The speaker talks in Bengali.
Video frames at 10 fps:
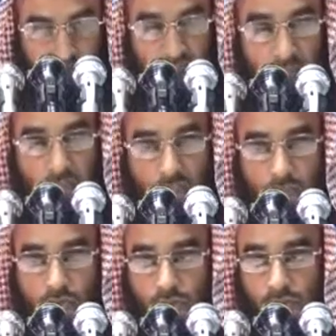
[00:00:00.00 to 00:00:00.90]
বলছেন কালা
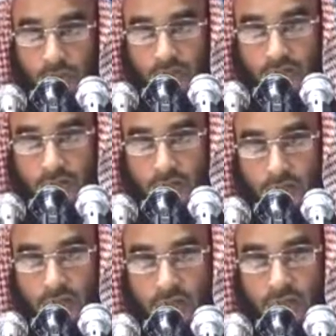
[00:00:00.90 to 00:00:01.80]
রসৌরুল্লাহ
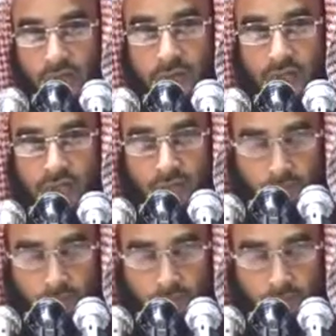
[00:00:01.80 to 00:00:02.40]
সাল্লাহ আলী আসসালাম